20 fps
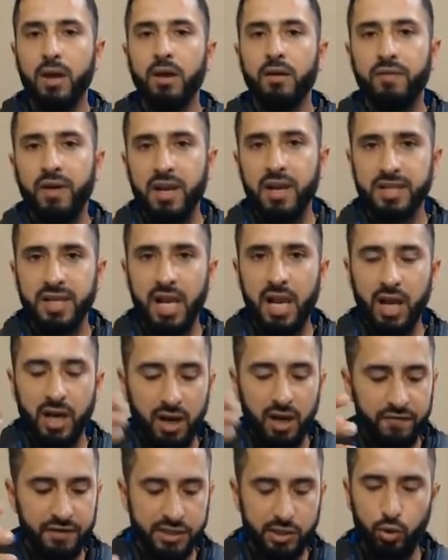فلذلك
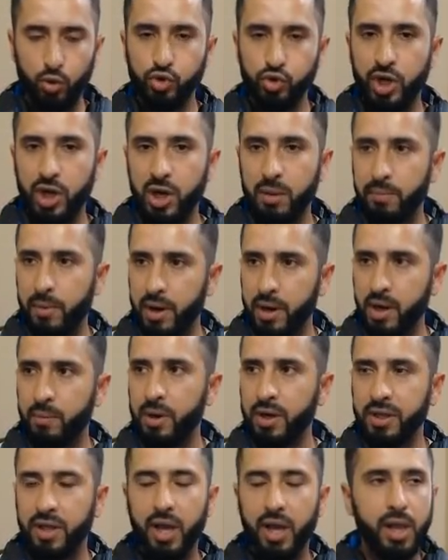نفذ العروض جرب مره
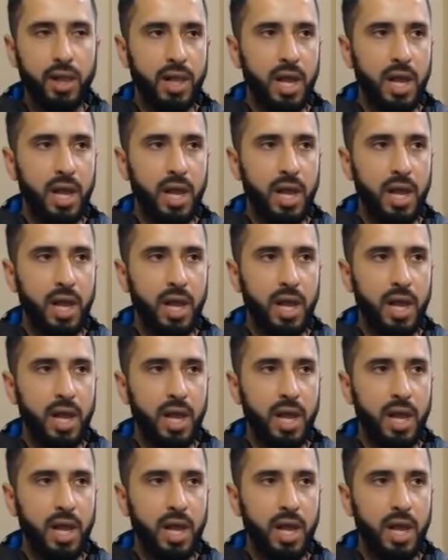مرتين